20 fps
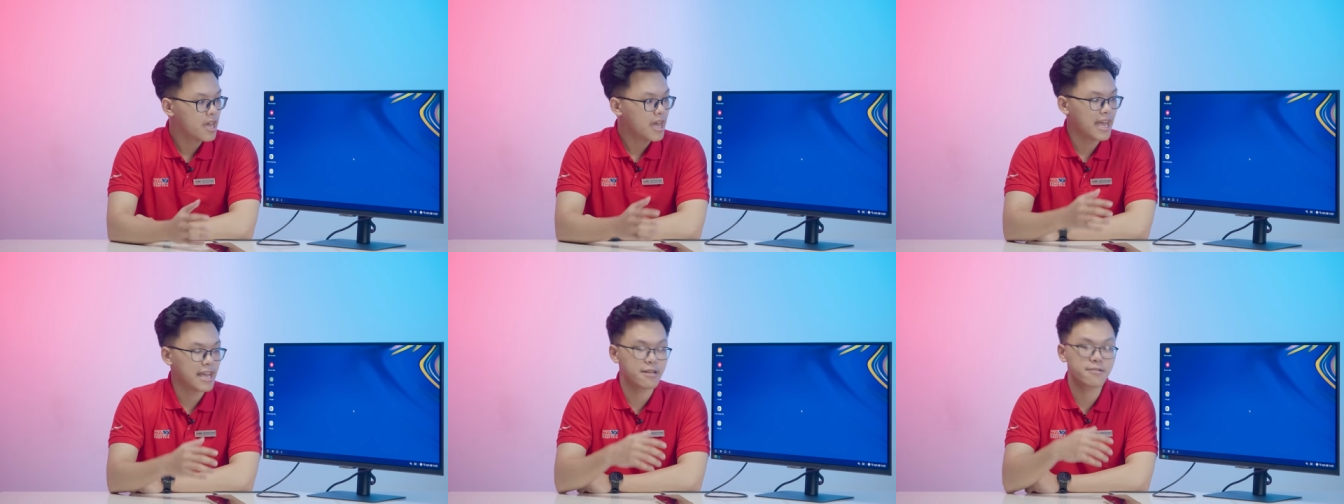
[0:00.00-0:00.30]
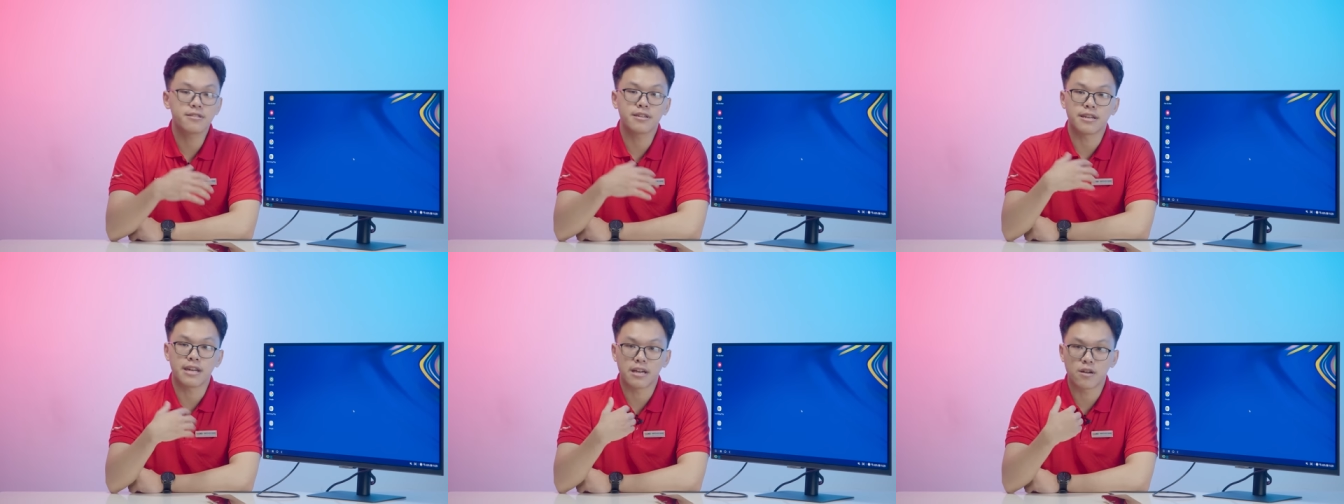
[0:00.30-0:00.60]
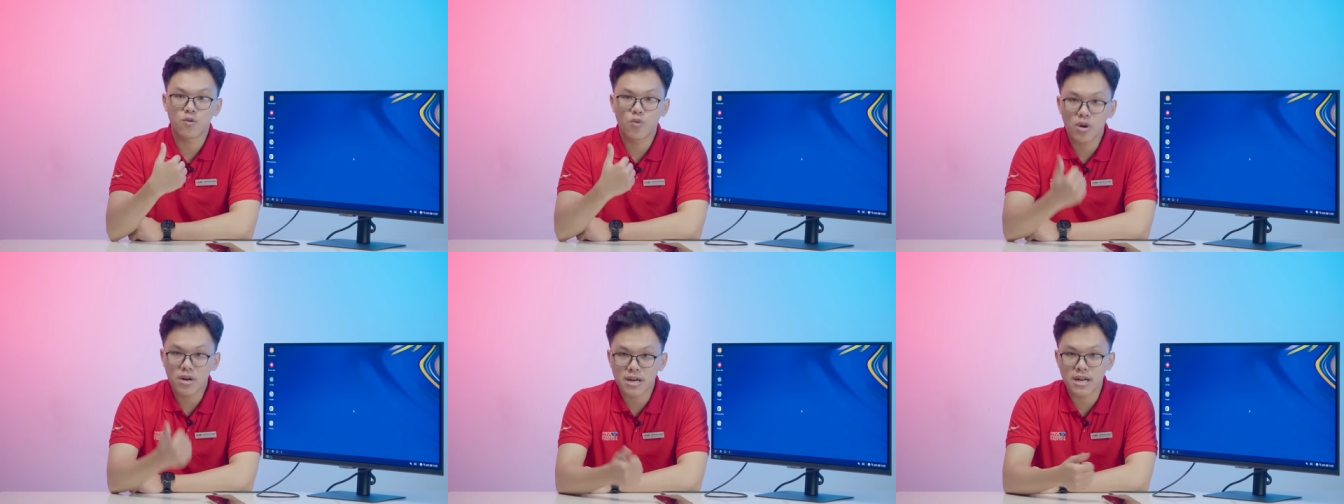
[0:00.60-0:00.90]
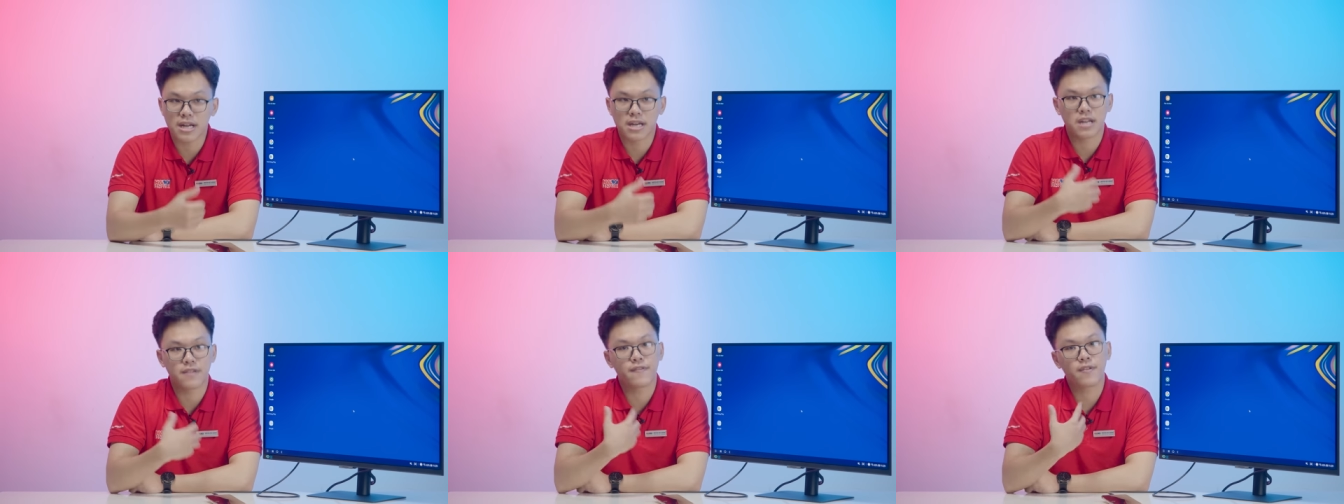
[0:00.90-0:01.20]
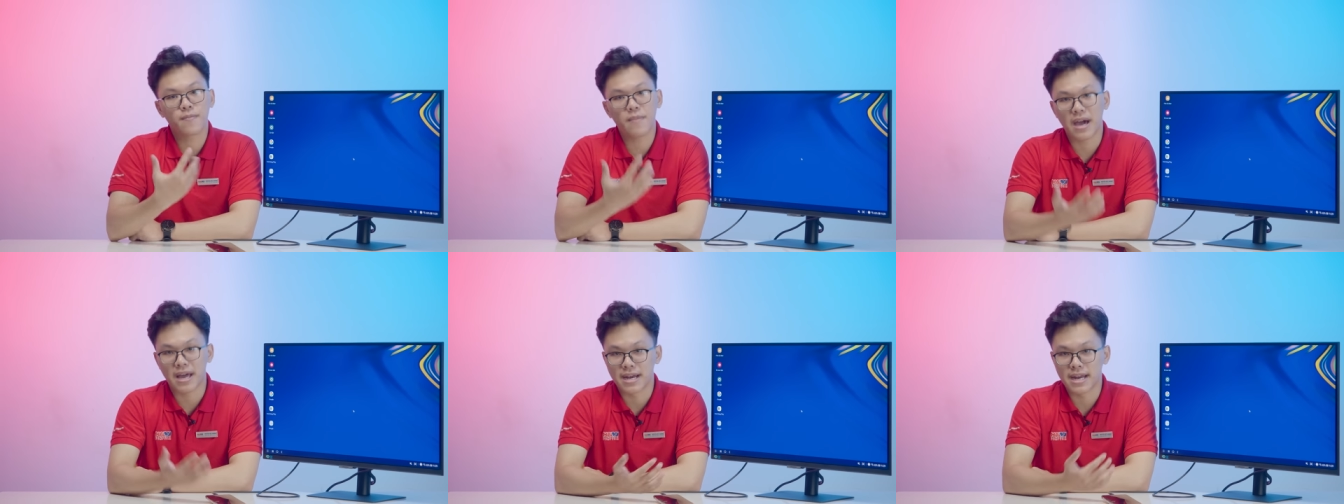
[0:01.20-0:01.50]
Anh có thể đánh Word này, đánh
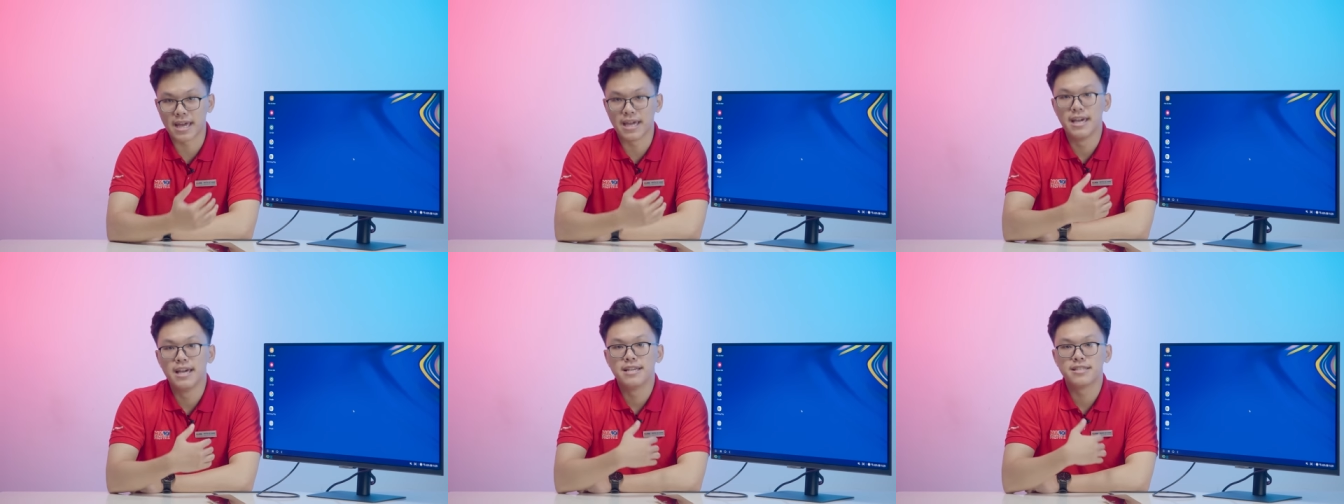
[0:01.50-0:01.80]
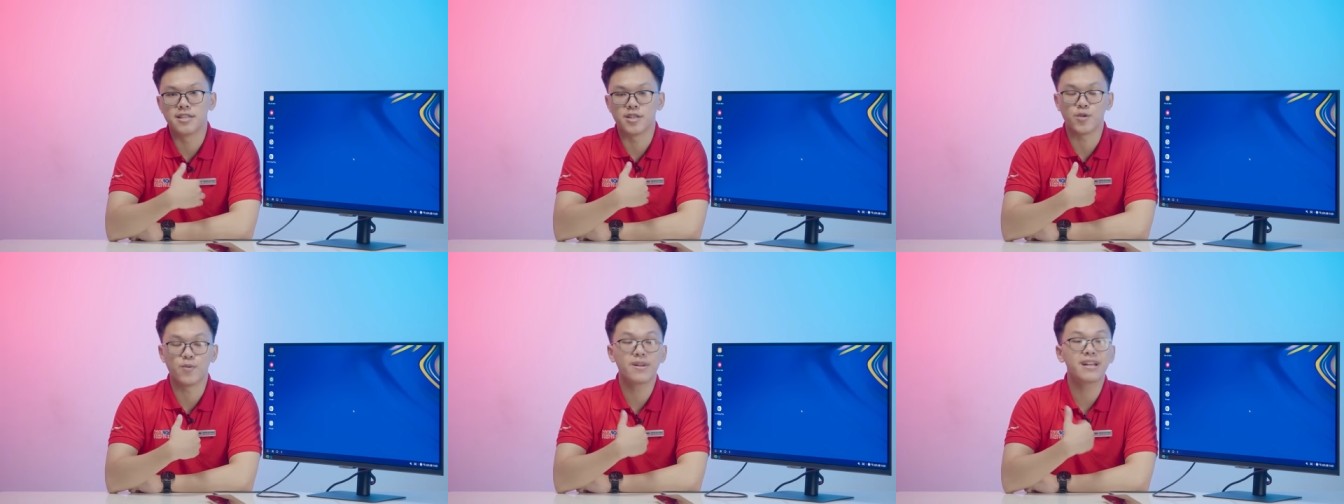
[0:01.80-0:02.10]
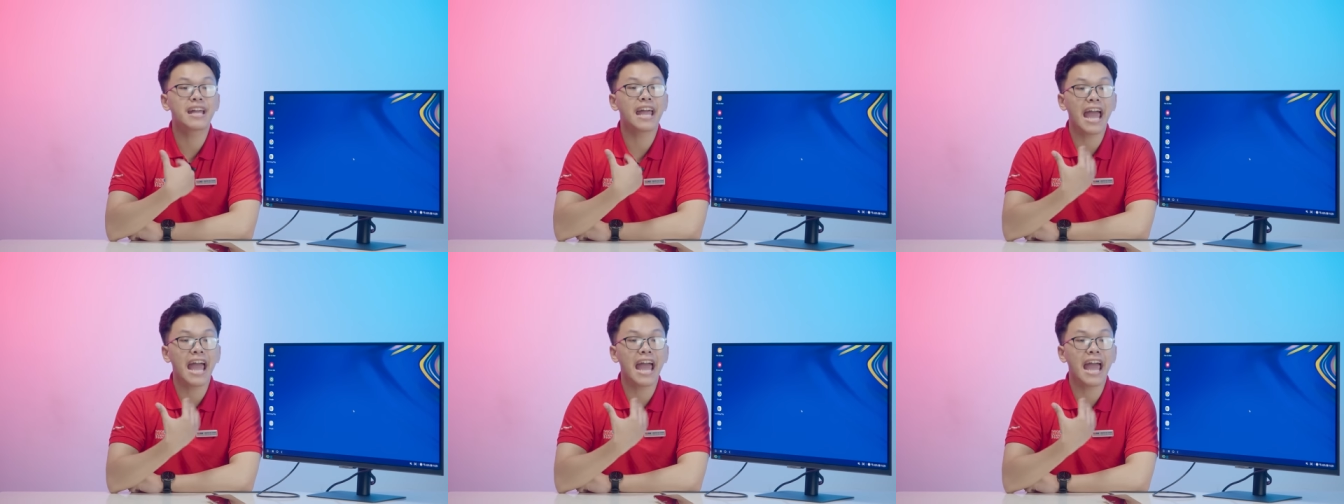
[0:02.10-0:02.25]
văn bản này, sử dụng đến